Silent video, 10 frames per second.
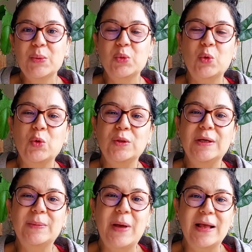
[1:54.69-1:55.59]
Bu
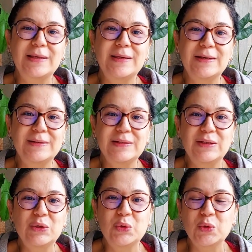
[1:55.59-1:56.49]
konuları belki
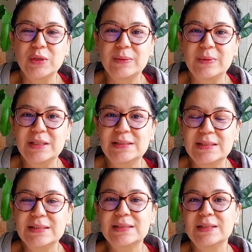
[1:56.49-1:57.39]
hatırlıyor olabilirsiniz.